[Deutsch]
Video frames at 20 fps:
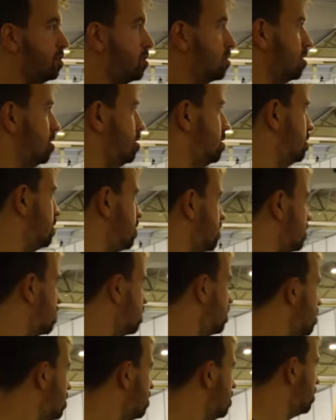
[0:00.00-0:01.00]
den Ständen.
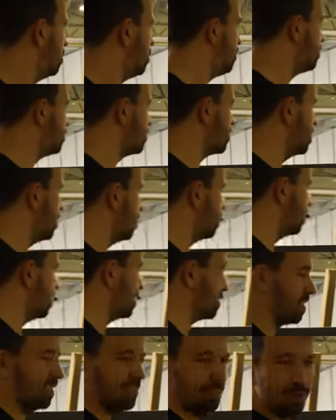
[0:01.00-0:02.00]

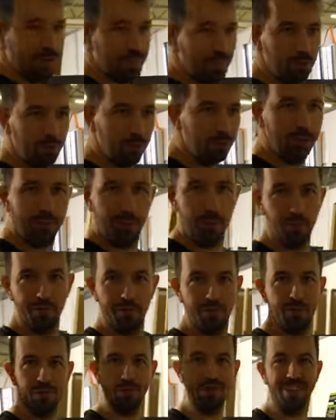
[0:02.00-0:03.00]
Ist ganz
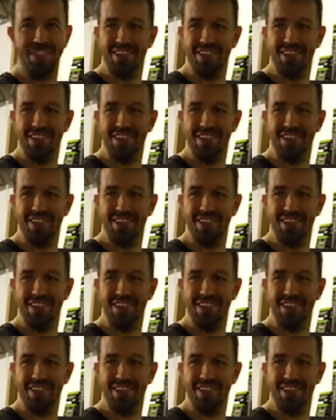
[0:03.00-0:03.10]
ungewohnt für mich.